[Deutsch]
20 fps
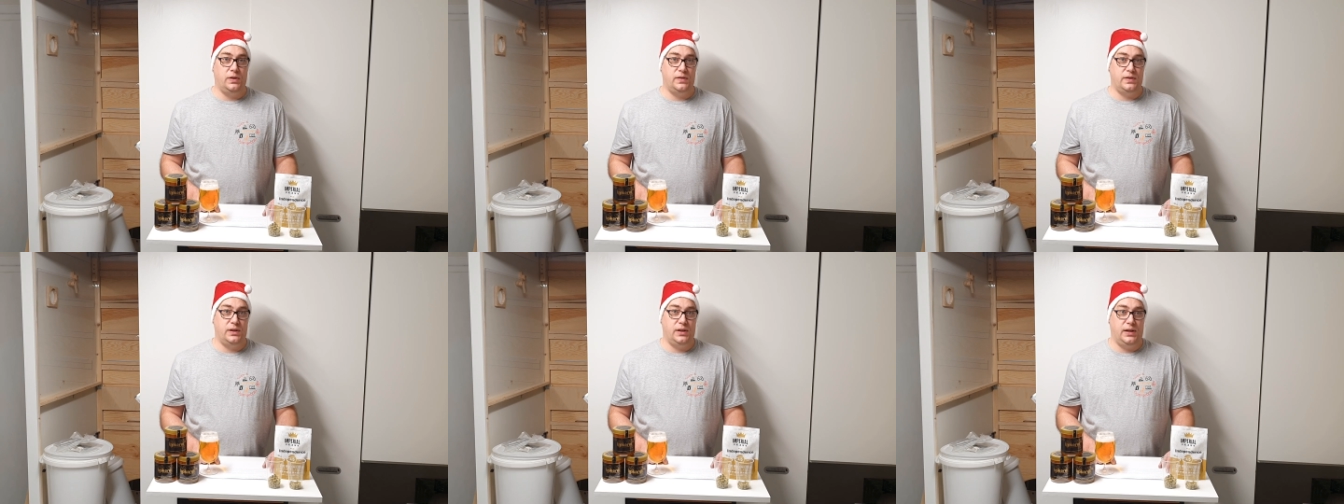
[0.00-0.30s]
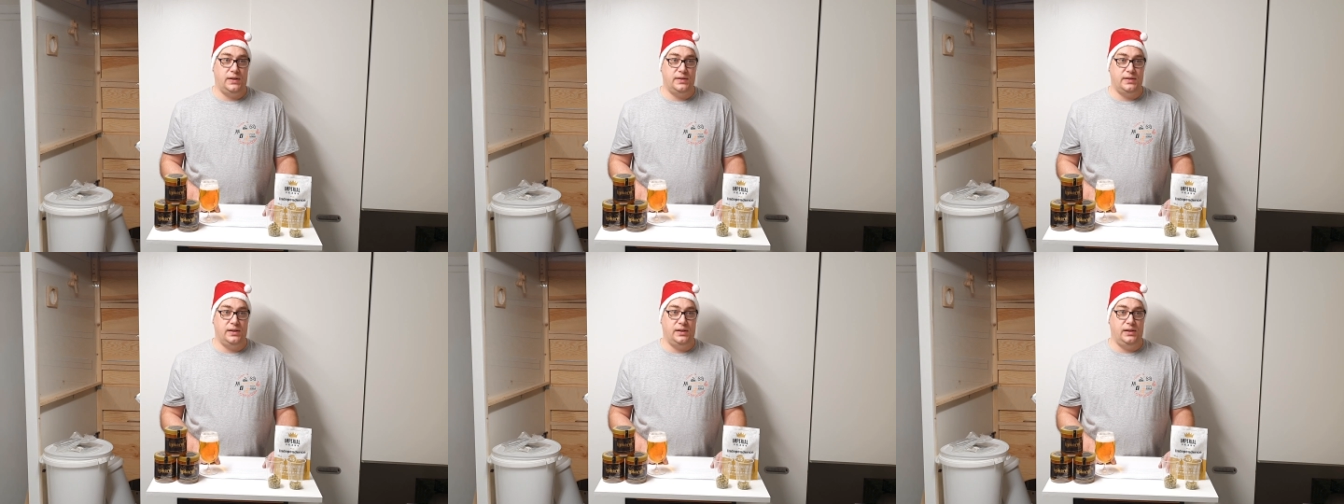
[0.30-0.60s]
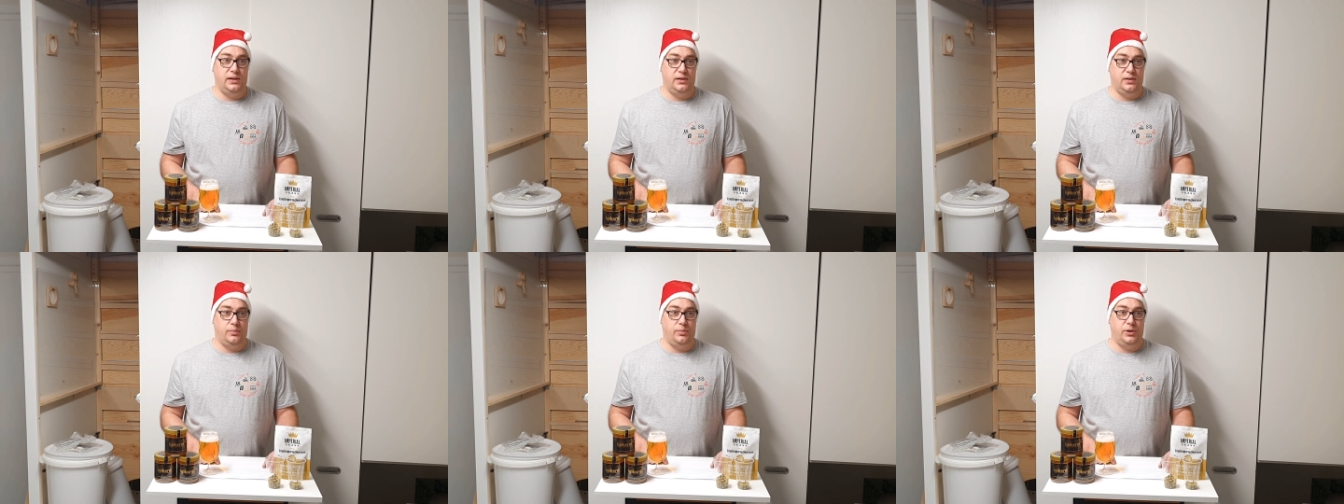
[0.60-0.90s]
Das sind halt
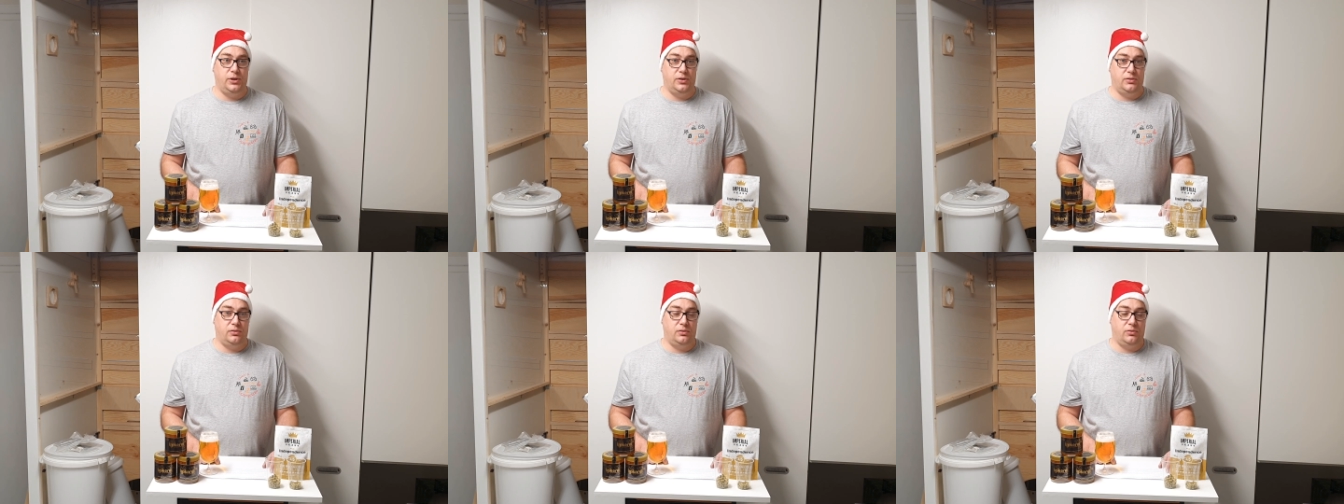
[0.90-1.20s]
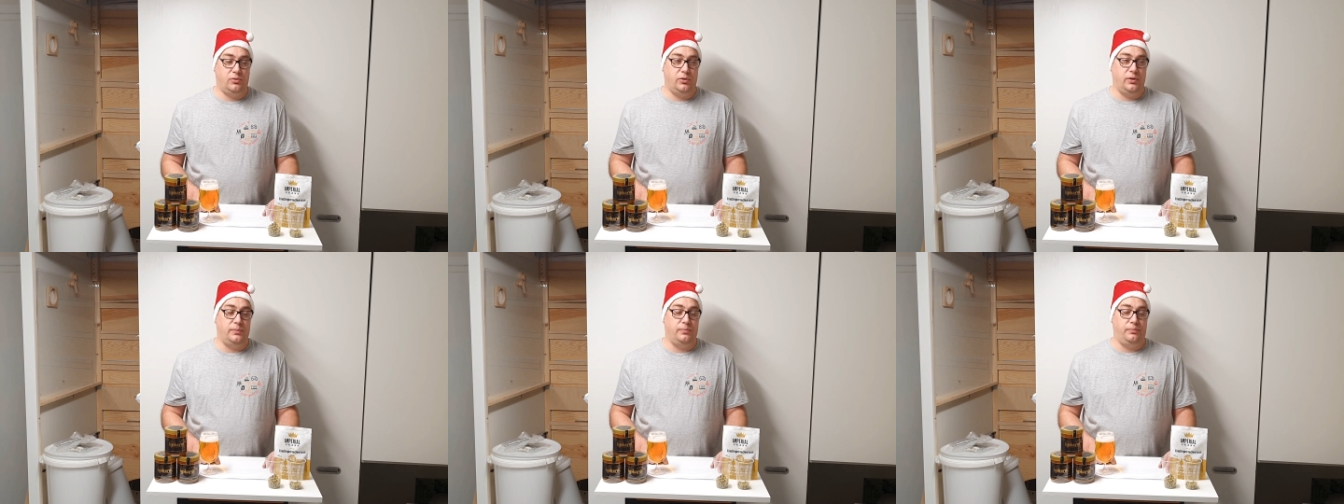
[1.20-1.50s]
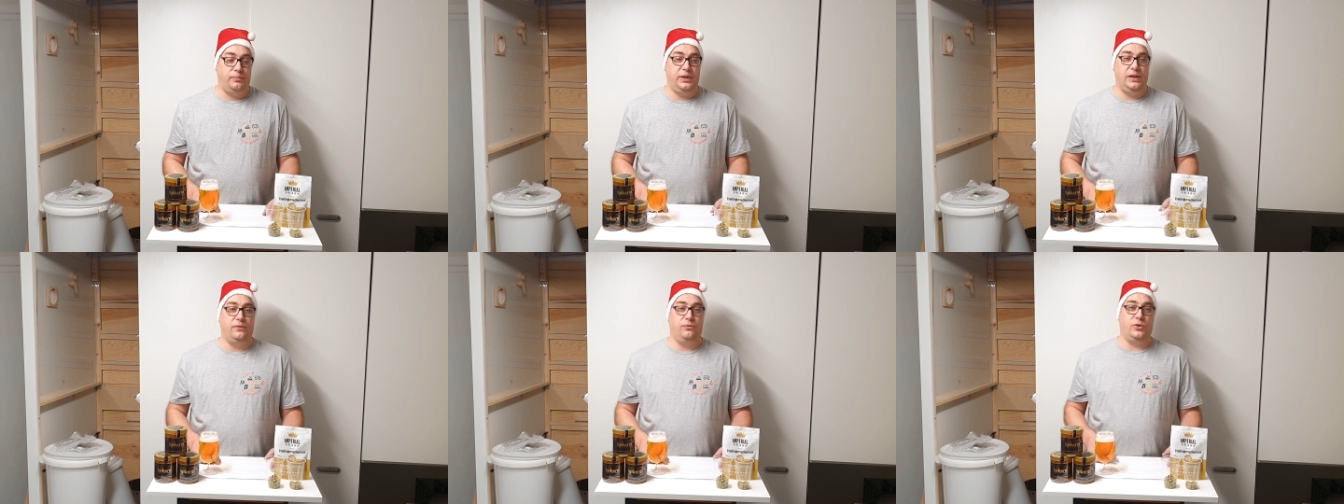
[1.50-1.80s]
10 Liter Bier oder
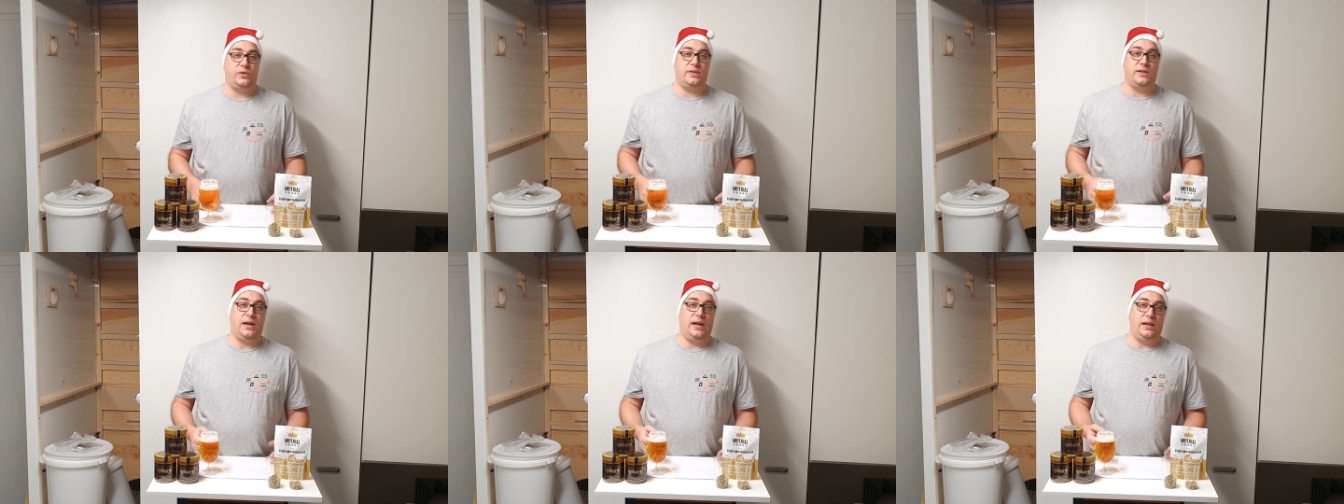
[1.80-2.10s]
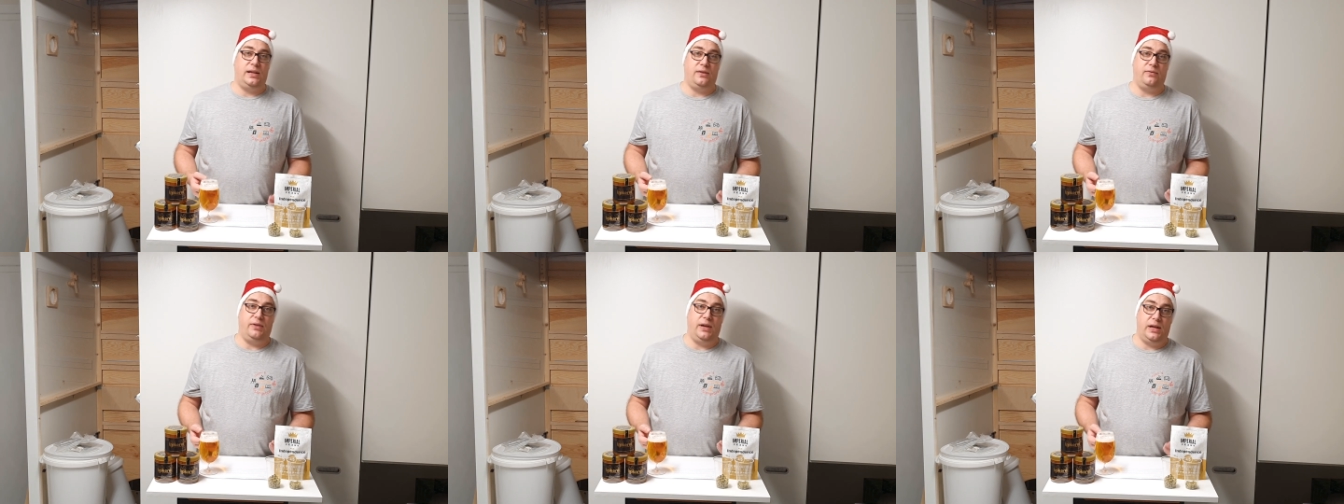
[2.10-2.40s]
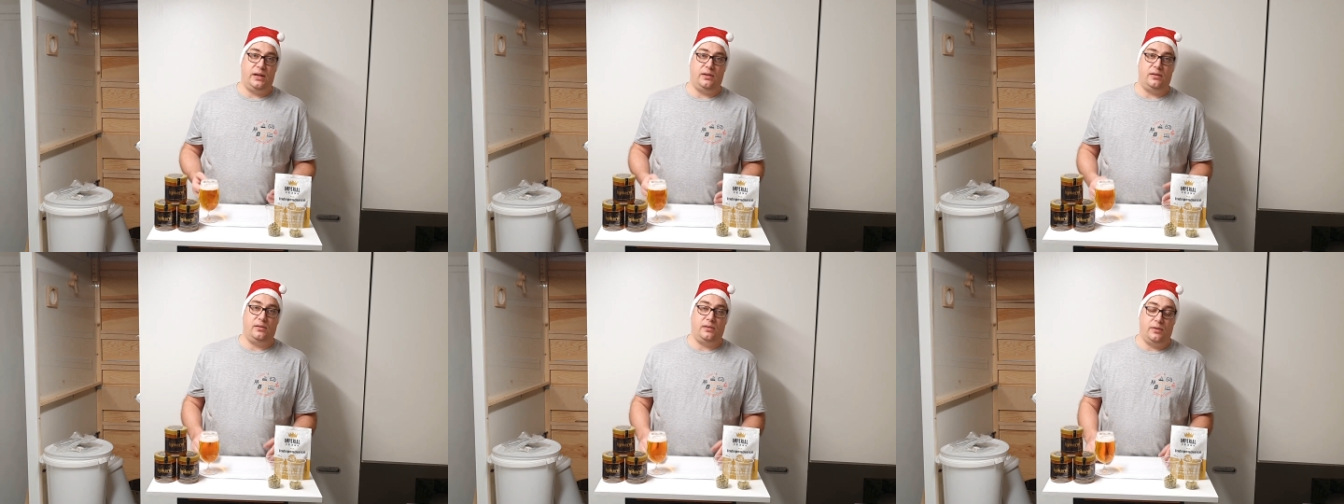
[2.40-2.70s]
Bier wird es eigentlich
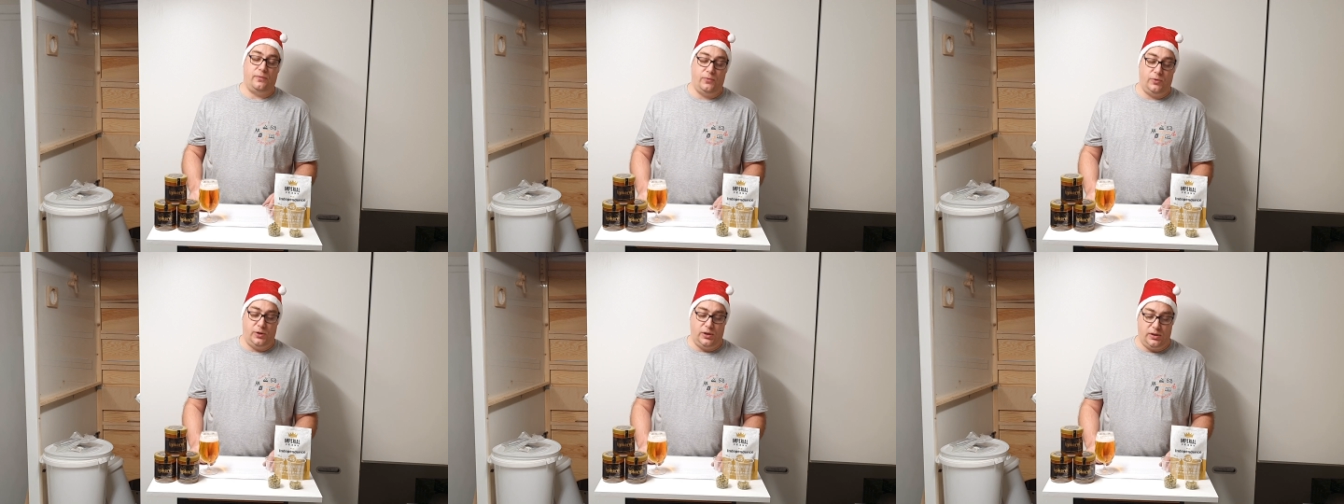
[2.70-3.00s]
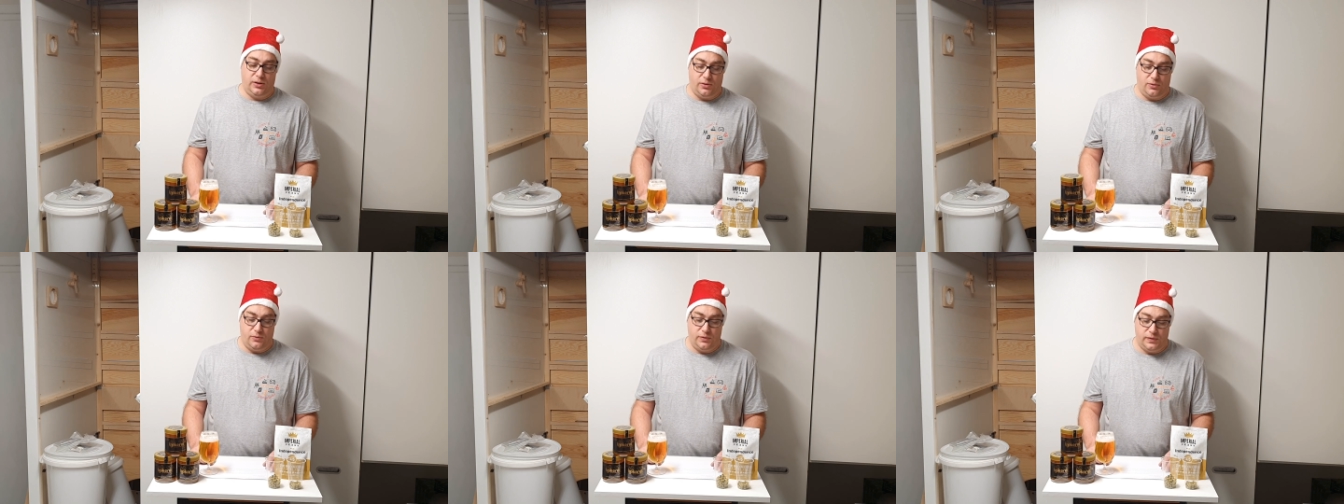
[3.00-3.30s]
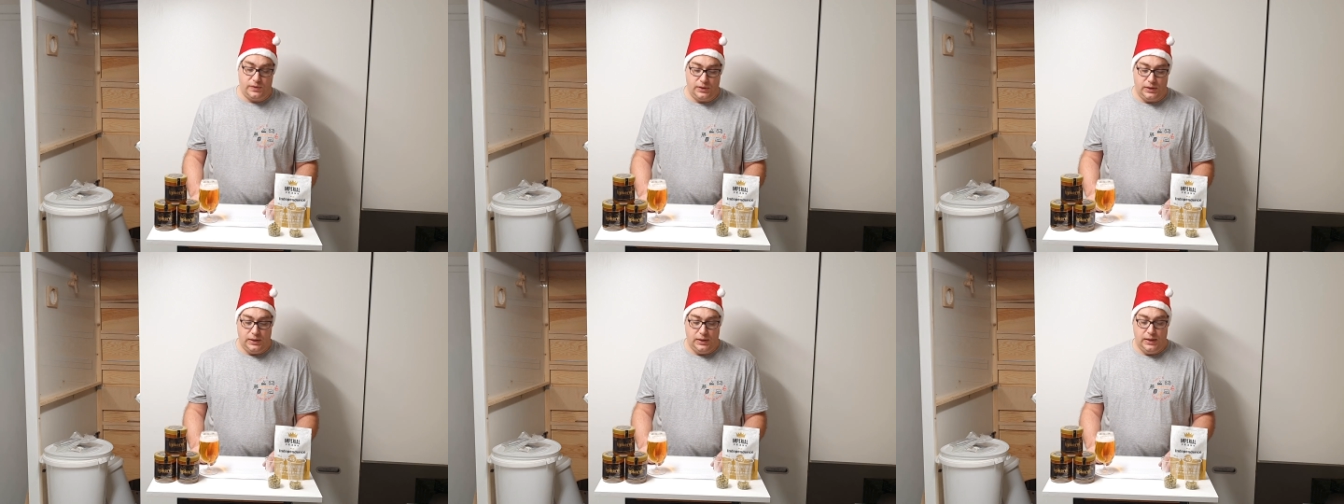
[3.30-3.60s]
werden, davon gehe ich
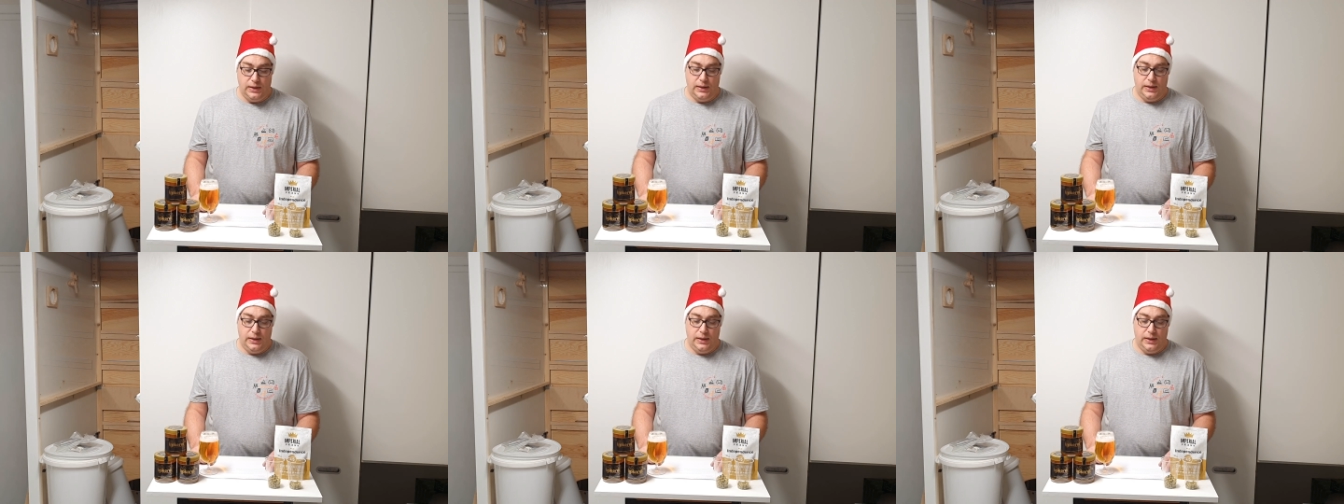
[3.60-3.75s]
aus.